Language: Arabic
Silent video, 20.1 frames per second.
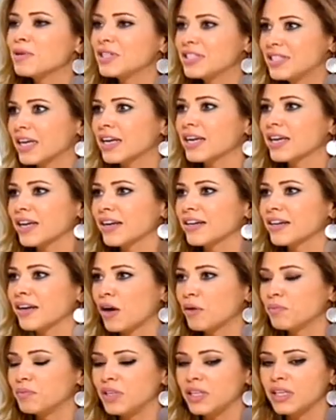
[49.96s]

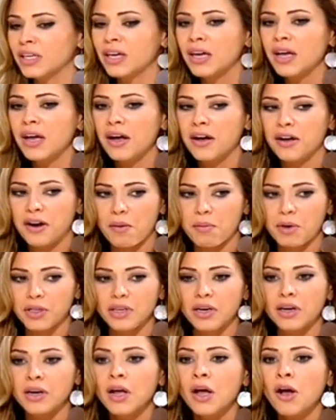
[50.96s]
بتذكرنا
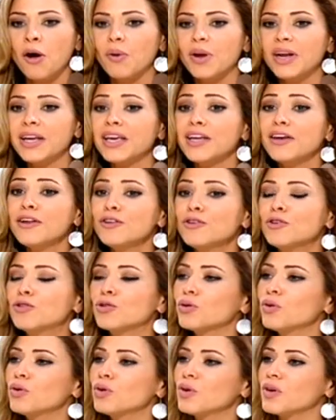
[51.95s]
برمضان ولكن
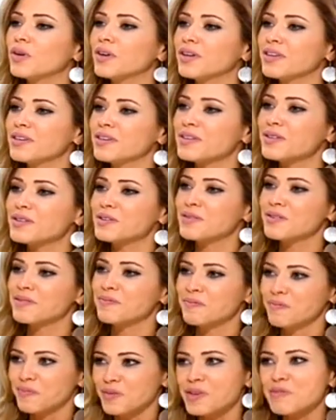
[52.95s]
انتم
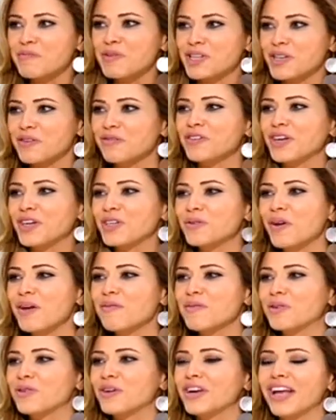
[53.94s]
مثل ما شفنا
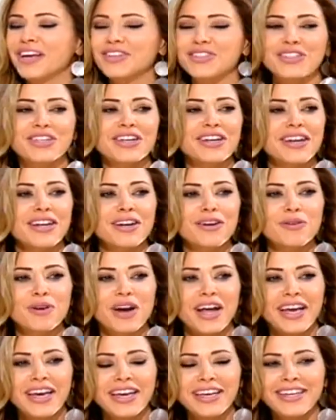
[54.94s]
شوي بالكولكشن انه
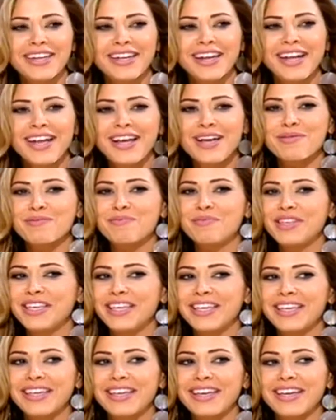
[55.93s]
رايحين
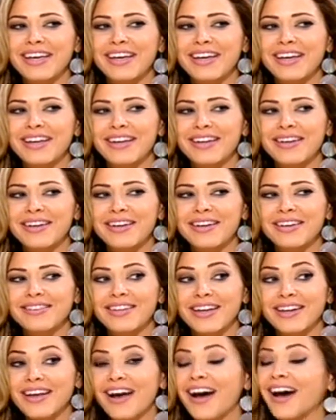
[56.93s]

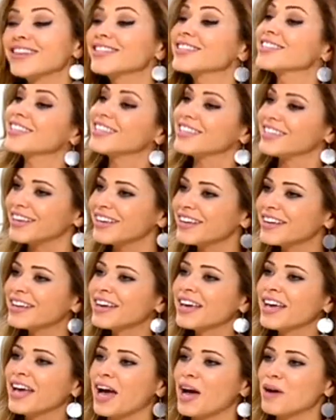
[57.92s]
بطريقه آه، عصريه
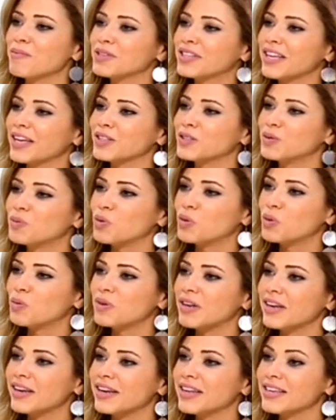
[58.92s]
عم تقدموا
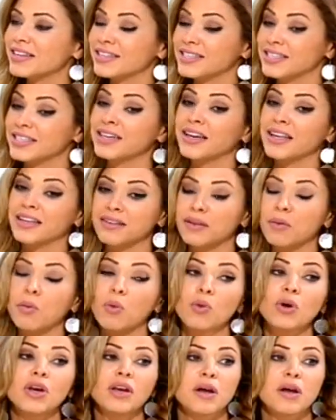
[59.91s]
بالزينه تبعوا